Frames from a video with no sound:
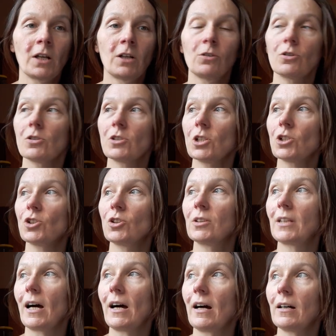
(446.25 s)
To znaczy
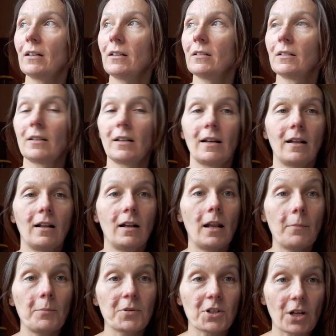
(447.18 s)
ta
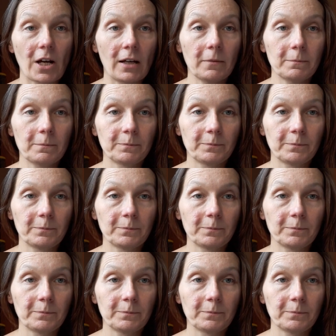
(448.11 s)
lepsza,